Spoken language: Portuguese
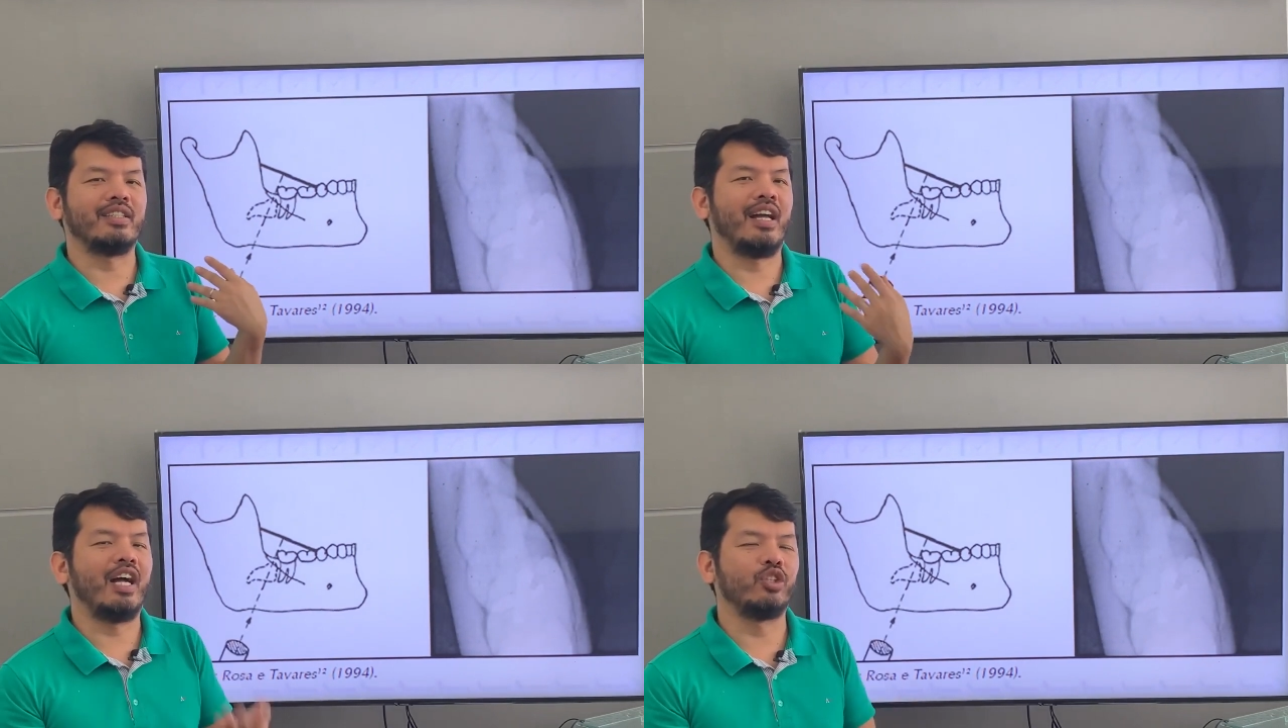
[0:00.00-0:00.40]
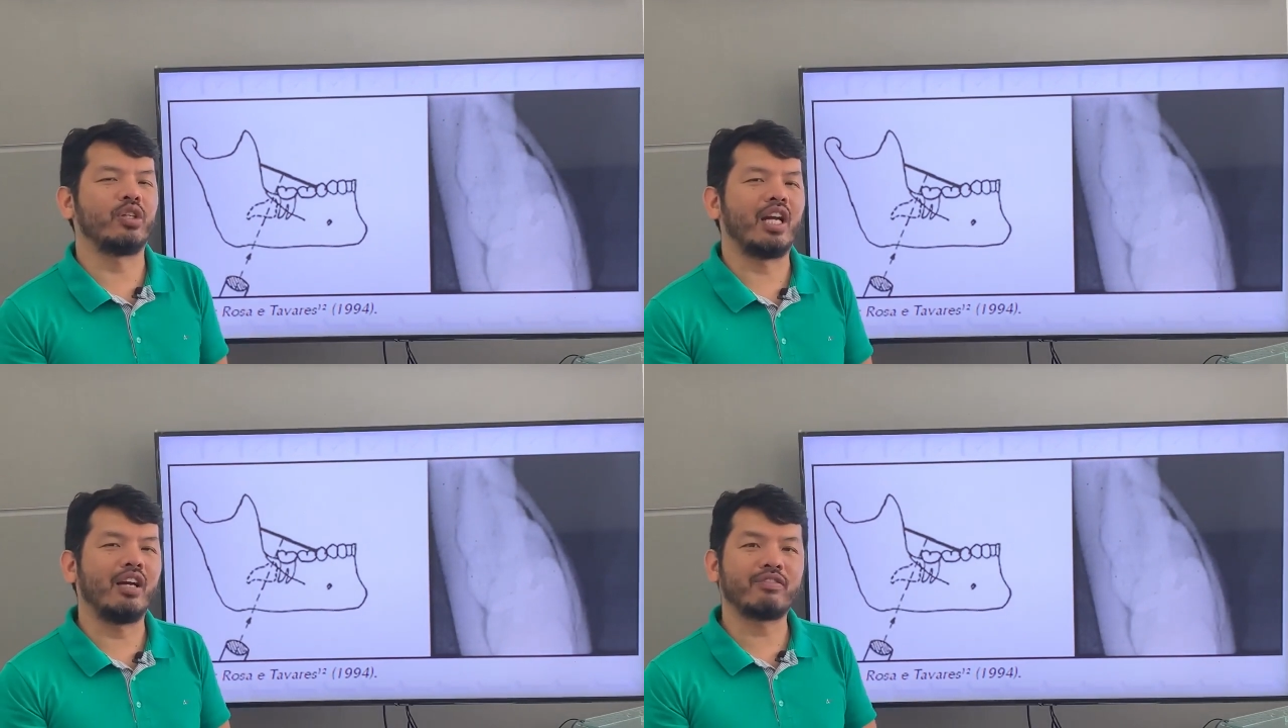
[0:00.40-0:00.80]

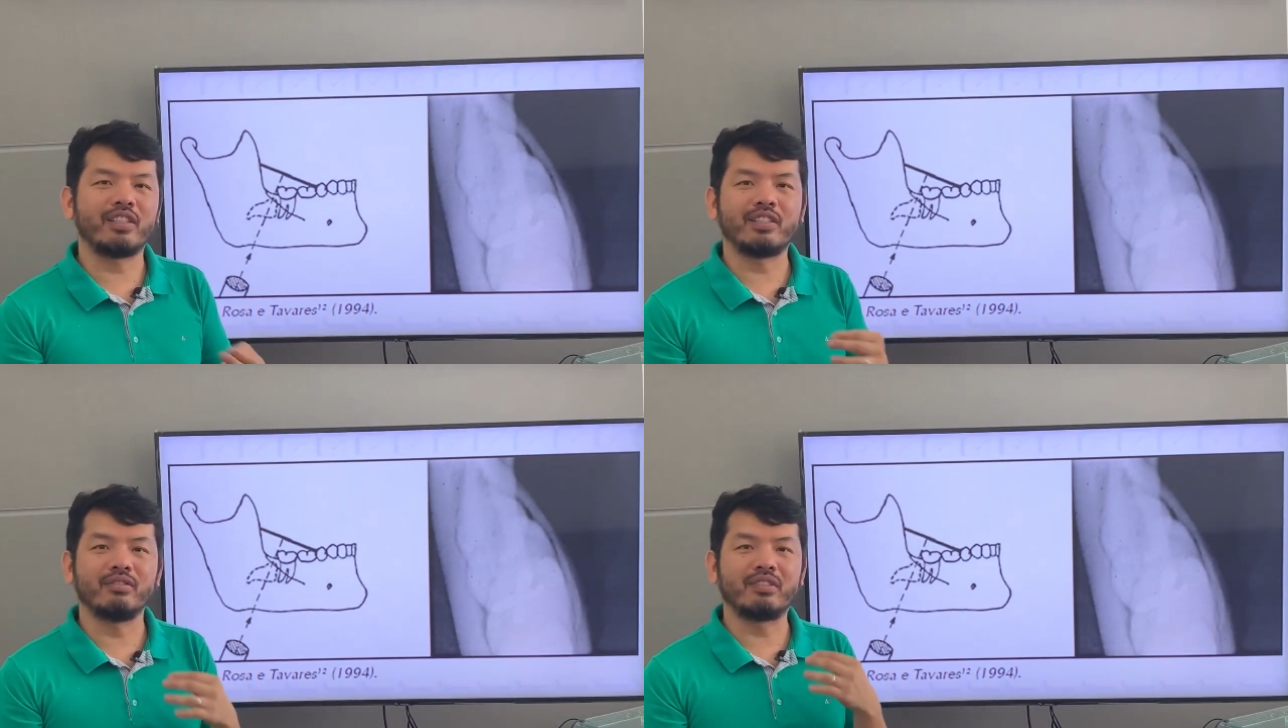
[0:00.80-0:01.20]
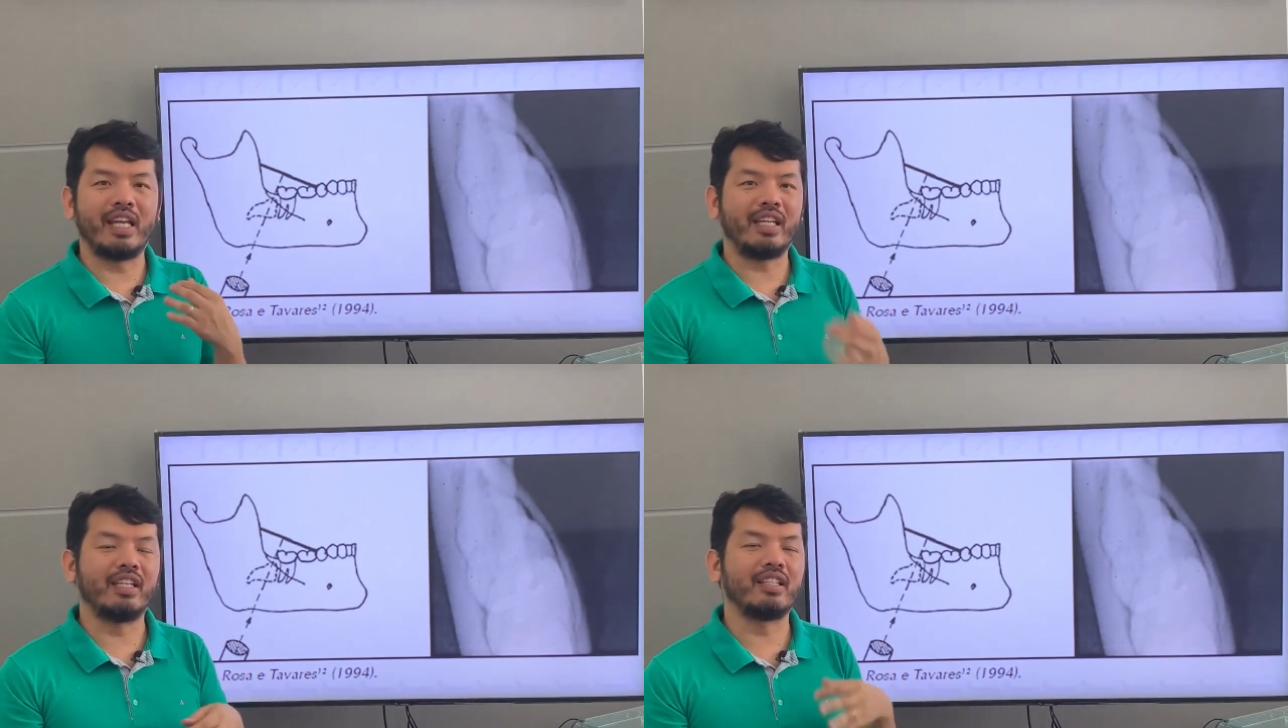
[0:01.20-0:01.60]
radiográficas são
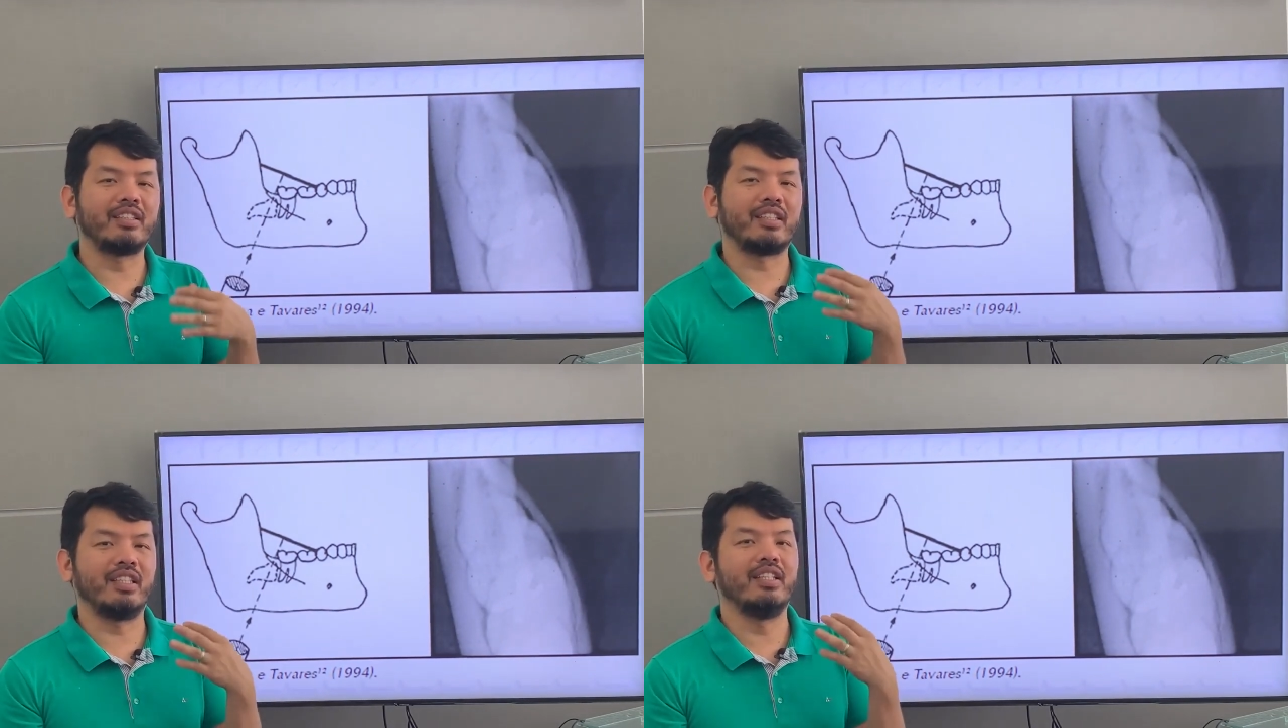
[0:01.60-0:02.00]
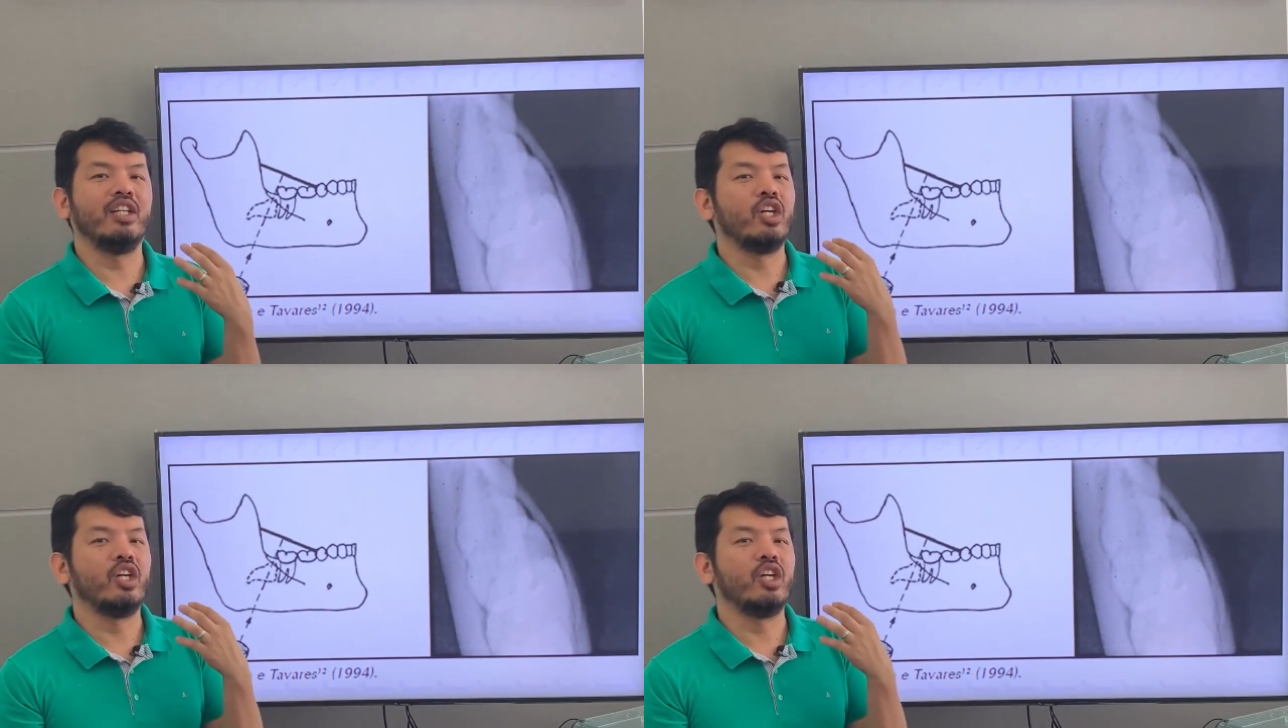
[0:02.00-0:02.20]
técnicas que